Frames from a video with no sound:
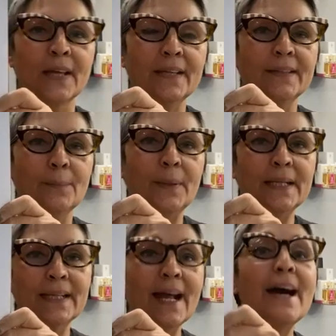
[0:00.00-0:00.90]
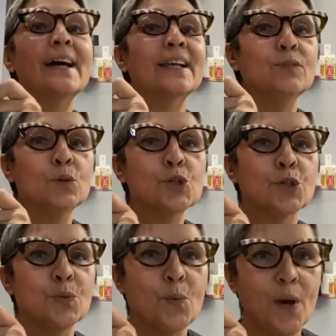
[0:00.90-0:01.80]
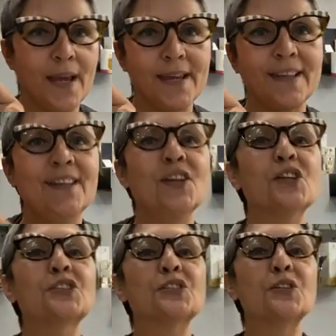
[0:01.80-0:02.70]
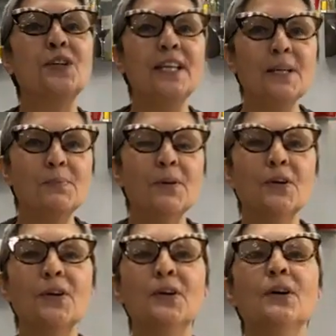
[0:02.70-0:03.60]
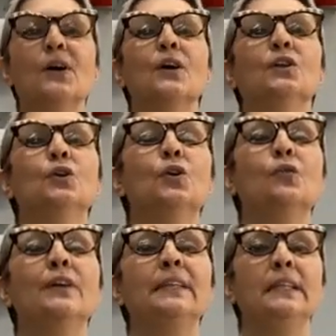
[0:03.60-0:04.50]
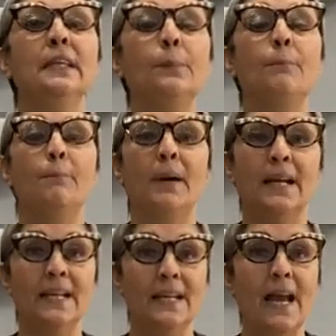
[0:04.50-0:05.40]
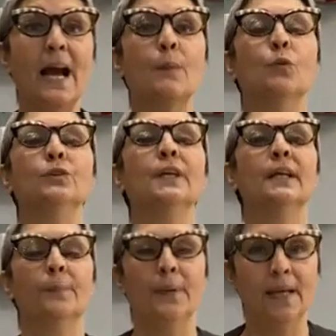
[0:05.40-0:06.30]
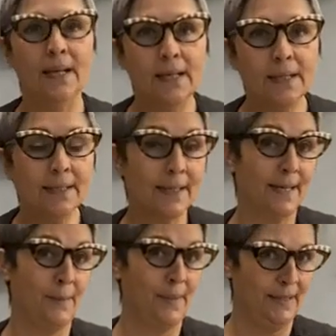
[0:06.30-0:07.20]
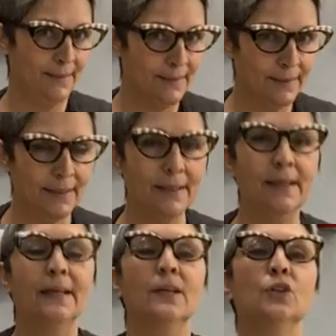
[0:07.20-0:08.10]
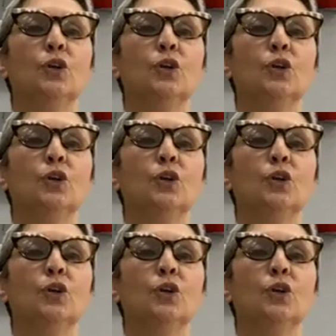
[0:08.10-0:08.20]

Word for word: e ti apparirà Revolution Way, il nostro libro dove ti parliamo dei capelli chiaramente,